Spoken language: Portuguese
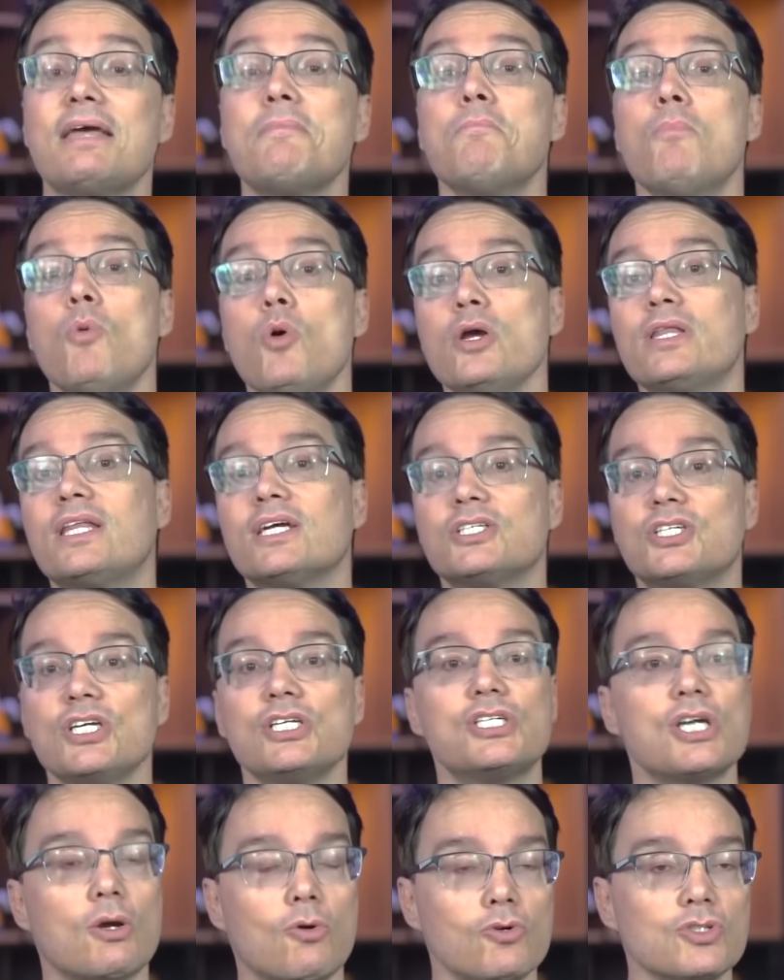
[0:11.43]
Tem muita
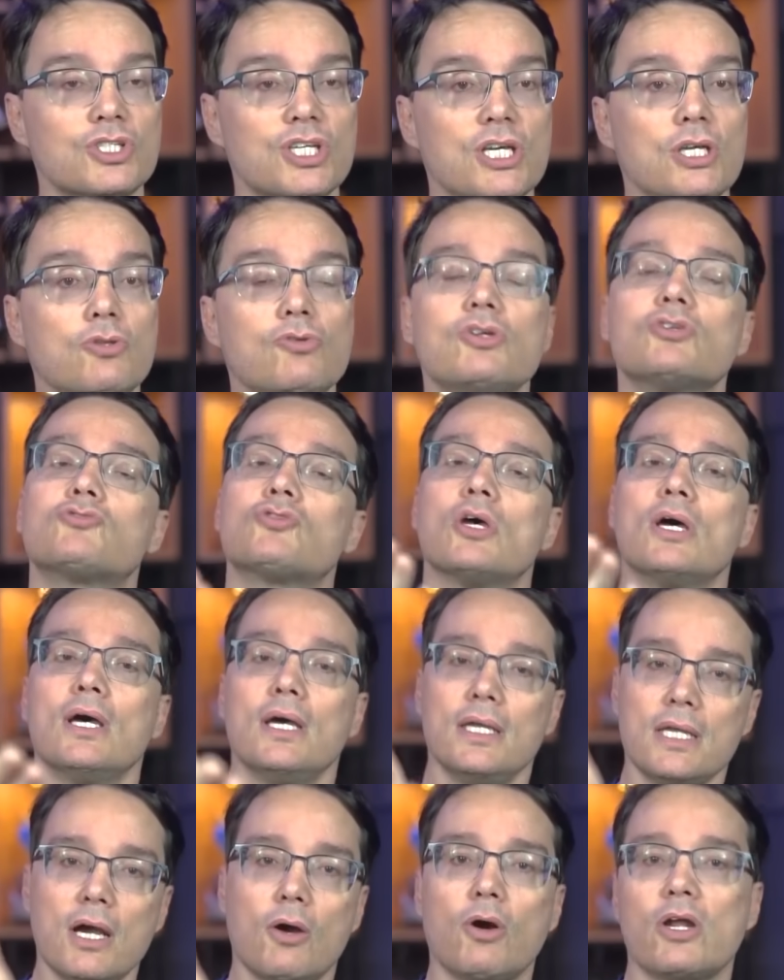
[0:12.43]
gente já conseguindo isso.
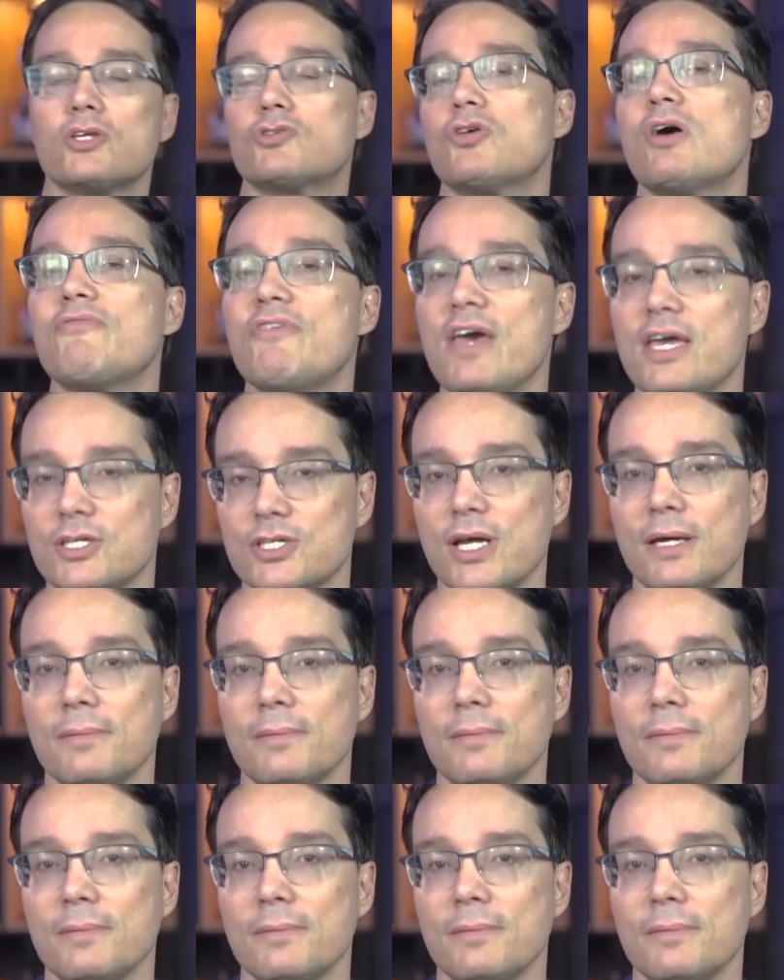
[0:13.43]
E agora é sua vez,